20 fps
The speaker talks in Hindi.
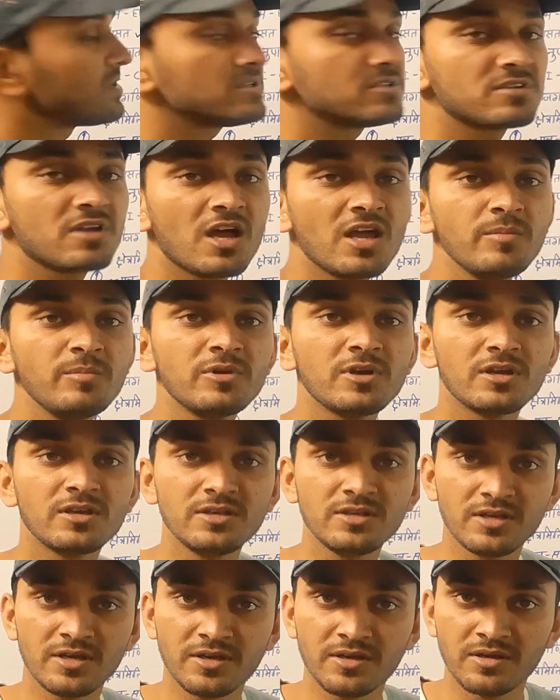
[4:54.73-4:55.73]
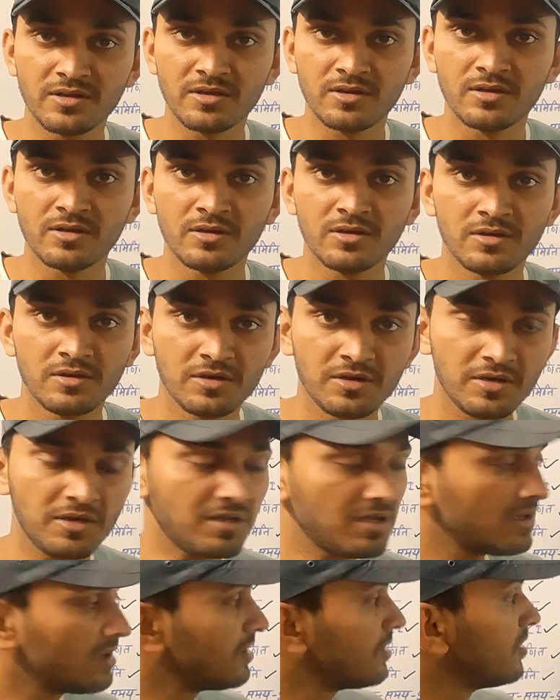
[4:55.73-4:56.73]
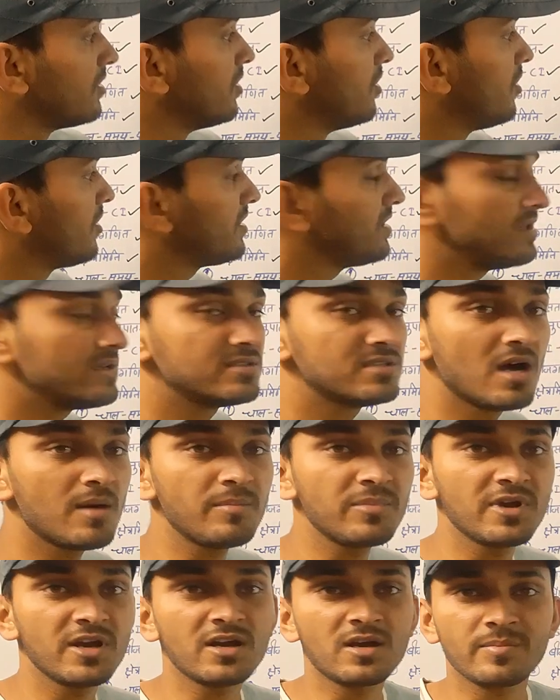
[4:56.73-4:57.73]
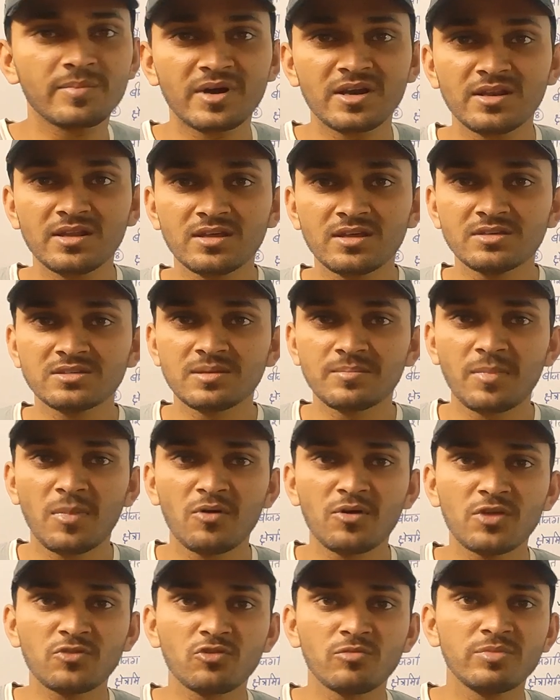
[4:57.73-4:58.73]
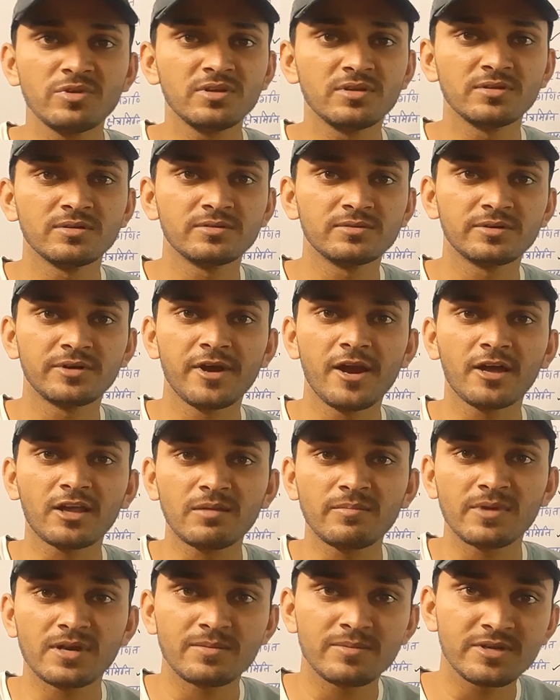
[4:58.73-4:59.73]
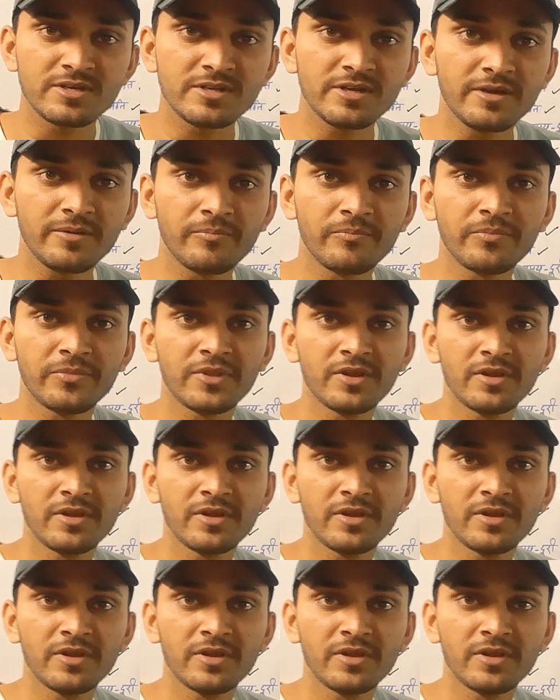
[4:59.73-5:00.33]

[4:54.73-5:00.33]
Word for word: पास टाइम नहीं है ठीक है और एग्ज़ाम डेट बढ़ने की संभावना तो अभी ना के बराबर ही है